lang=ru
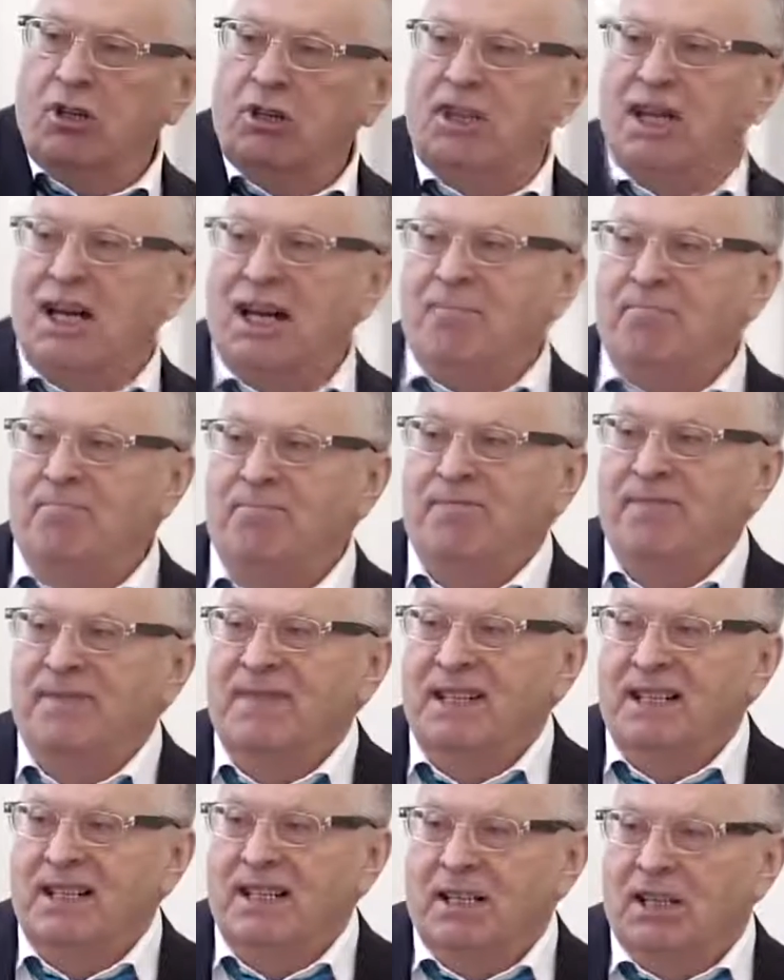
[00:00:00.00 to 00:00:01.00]
он там?
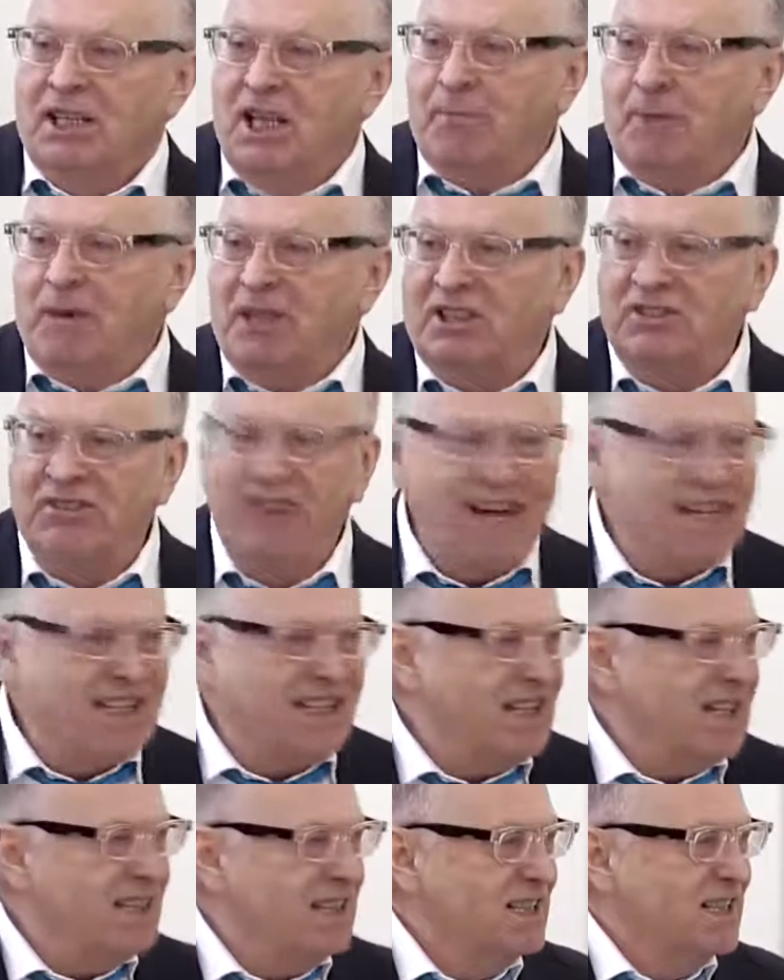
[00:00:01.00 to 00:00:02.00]
На
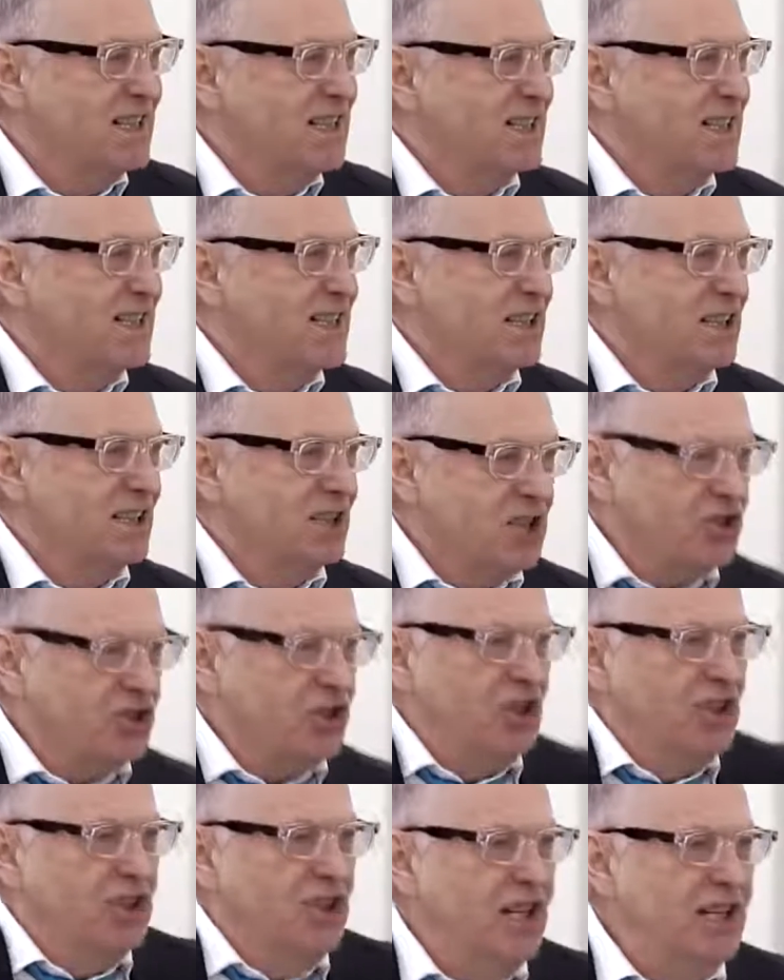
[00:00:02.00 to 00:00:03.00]
подхвате
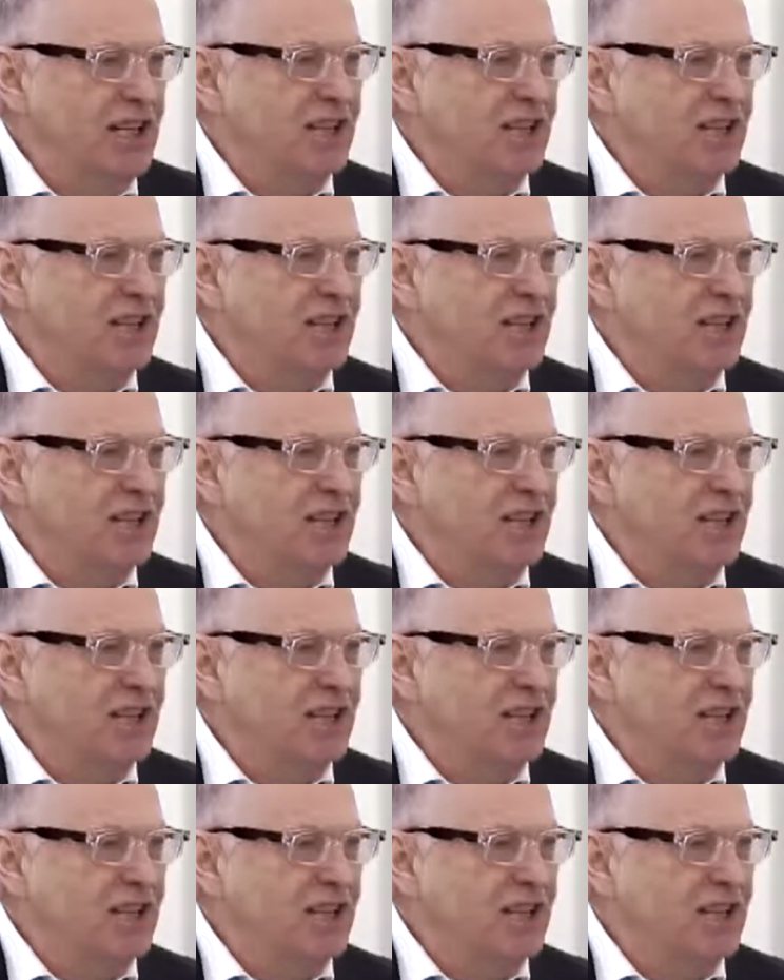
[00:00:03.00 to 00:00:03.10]
даже на